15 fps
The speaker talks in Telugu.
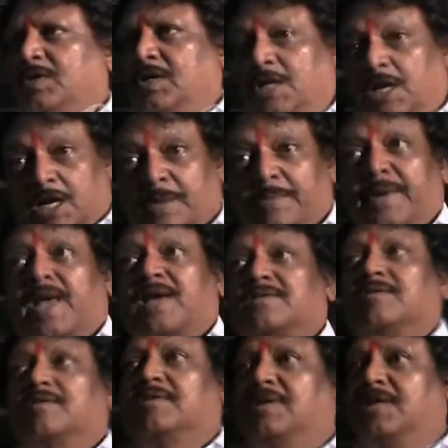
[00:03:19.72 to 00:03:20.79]
ఇన్కమ్
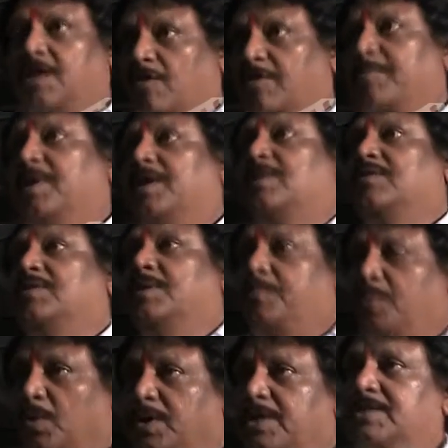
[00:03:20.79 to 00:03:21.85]
ట్యాక్స్ ఉంది గవర్నమెంట్ ఉంది
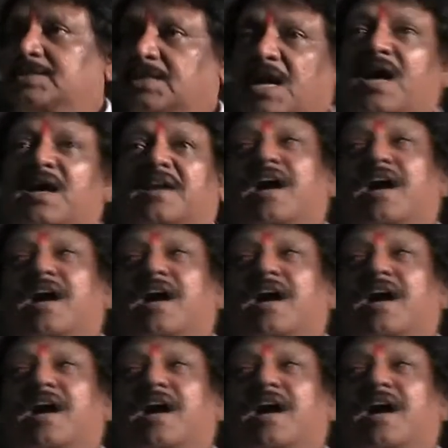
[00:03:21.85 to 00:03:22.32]
పోలీస్ లా అండ్